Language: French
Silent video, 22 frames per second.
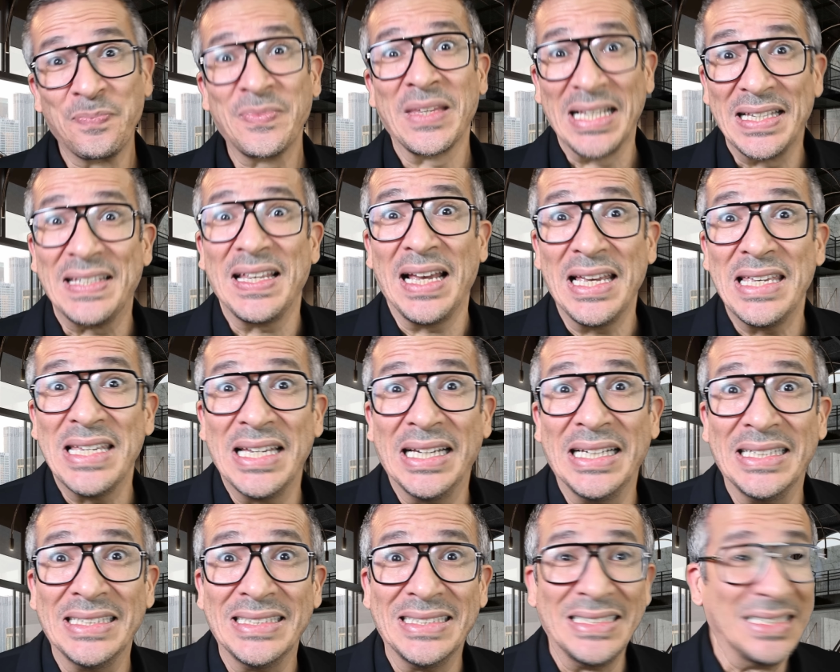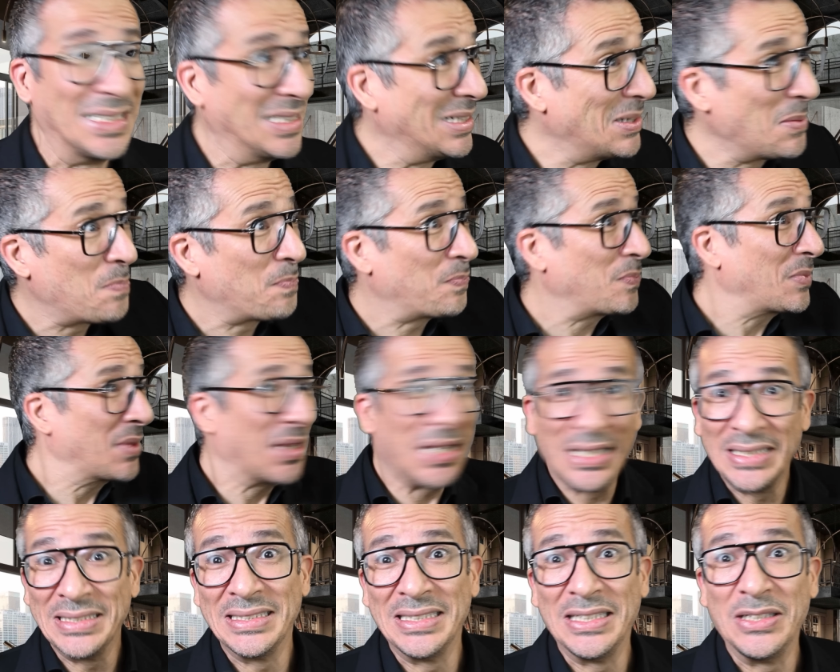ça y est,
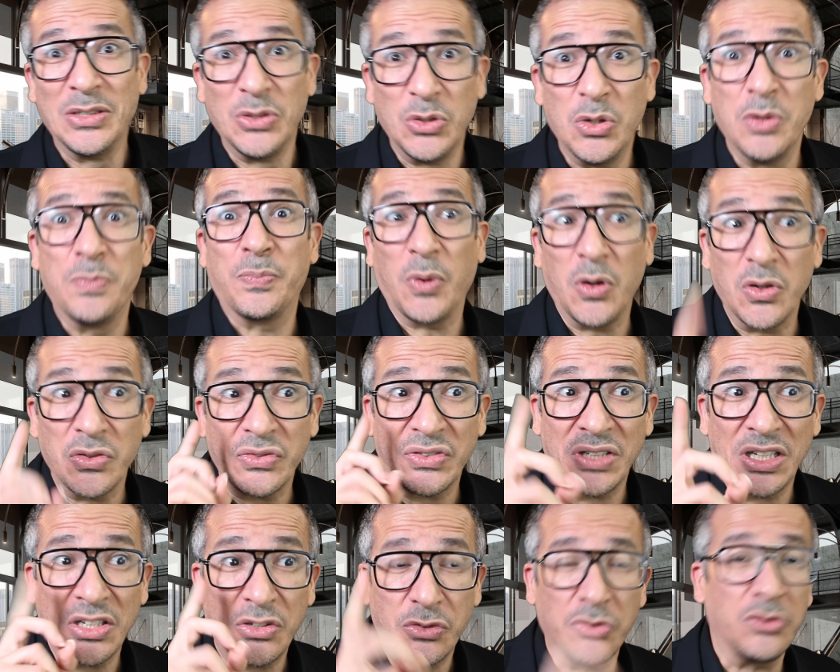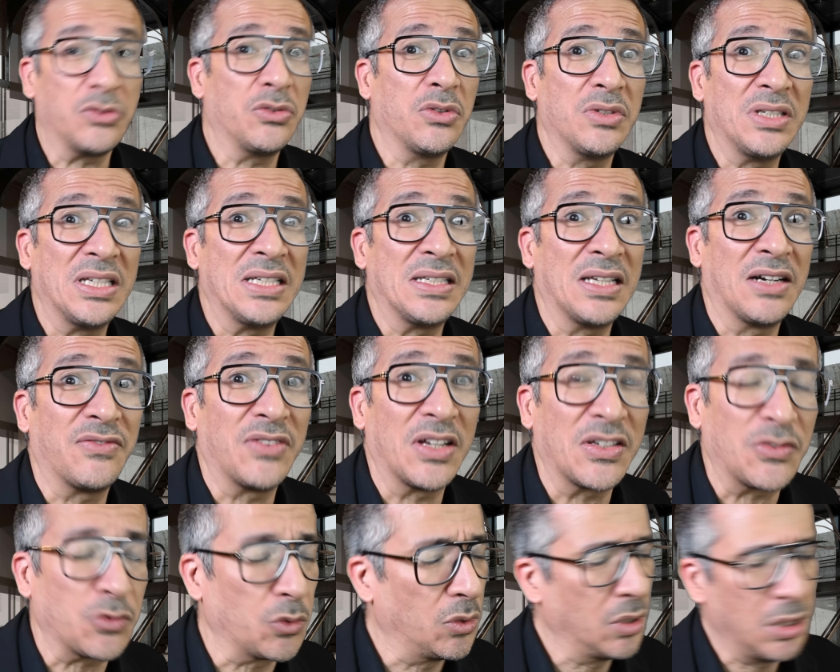le processus de
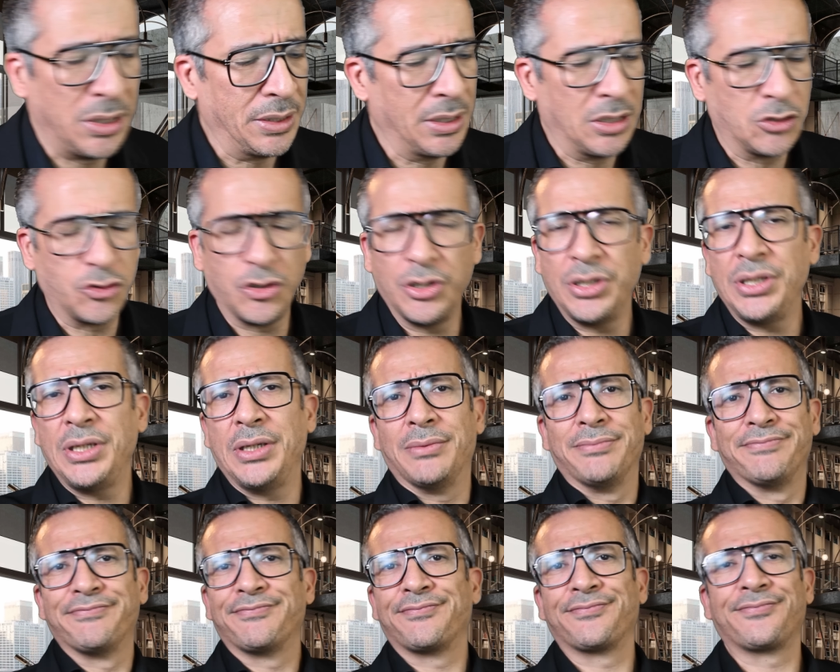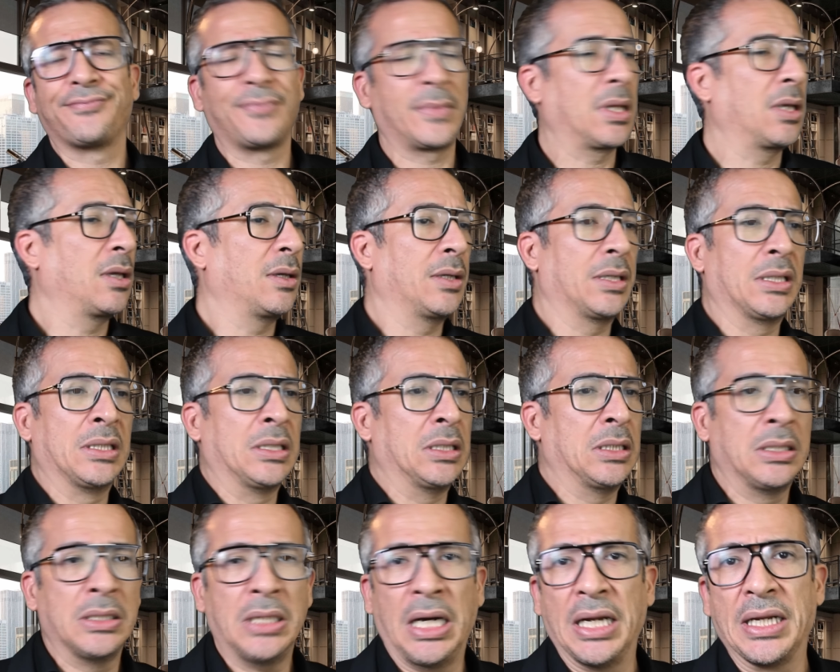désinflation. Je dis,
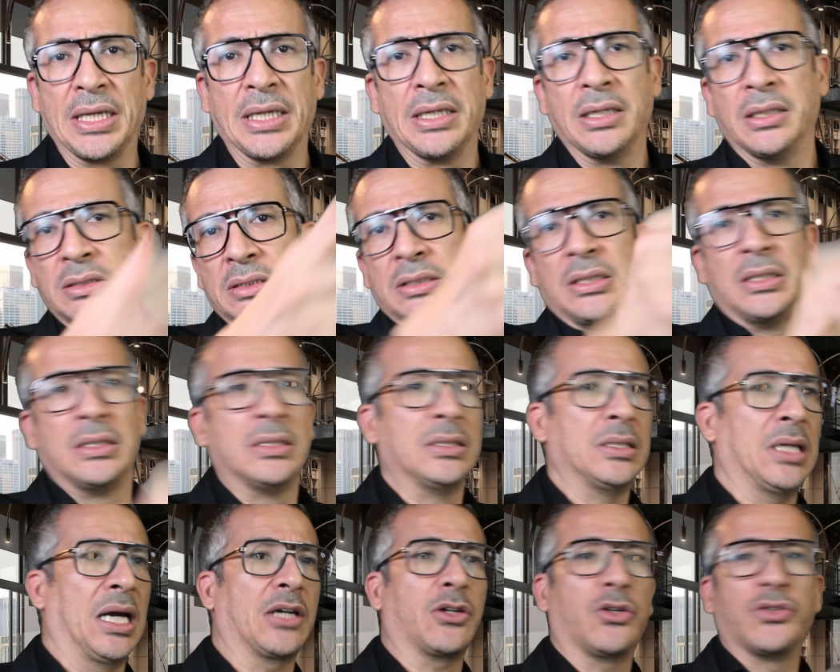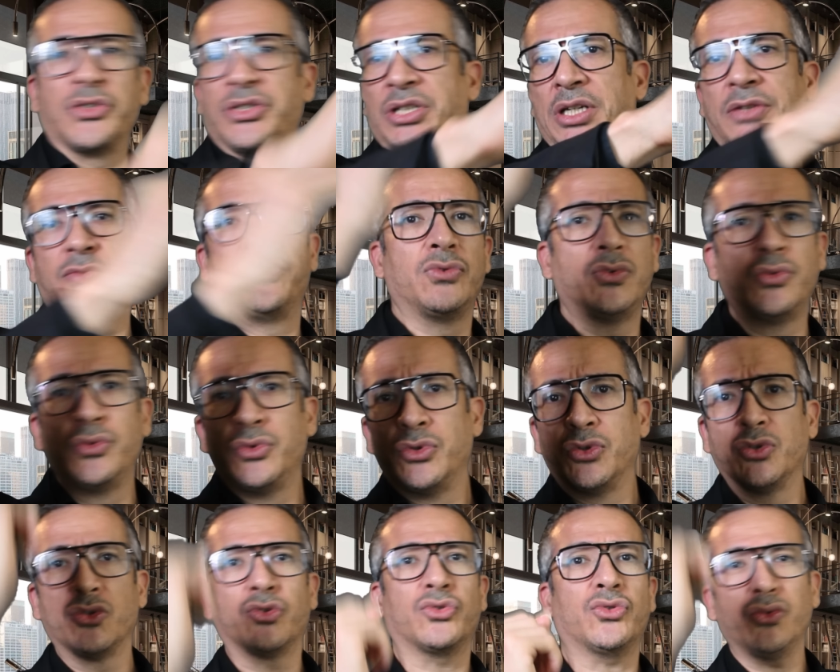allez, accrochez-vous,
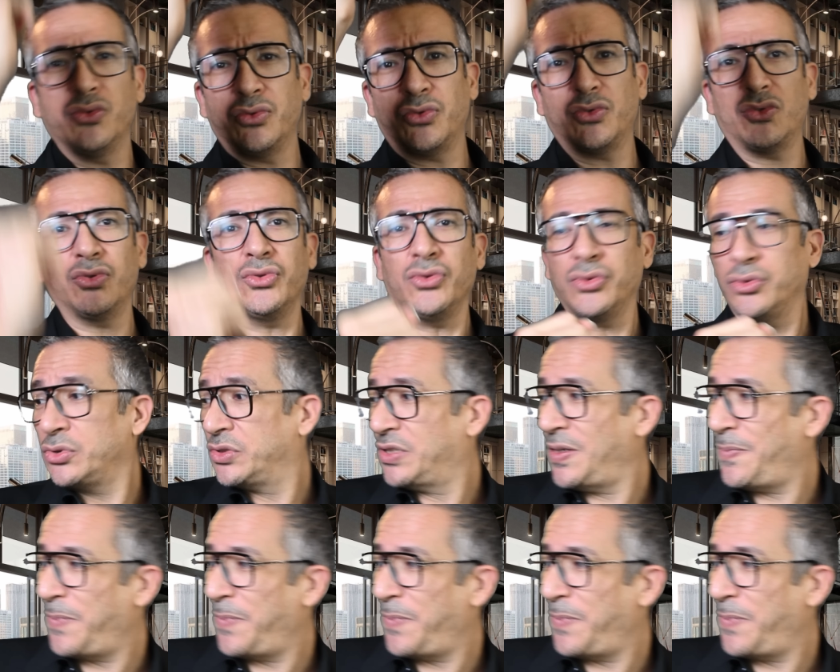c'est